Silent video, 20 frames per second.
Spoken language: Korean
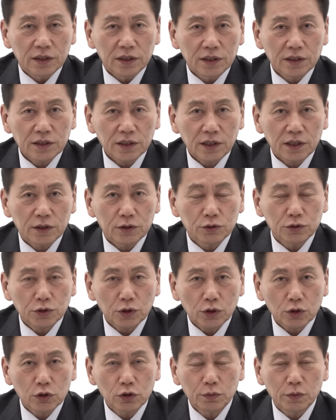이제
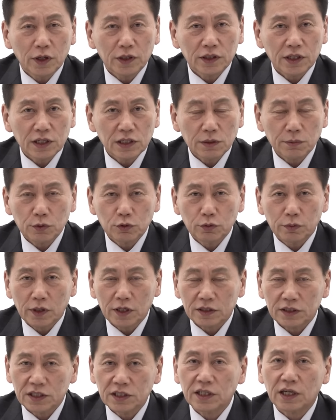윤석열 후보한테 이재명
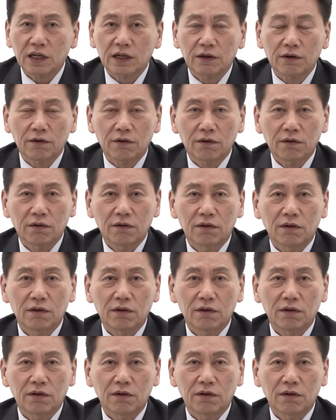후보가 지잖아요.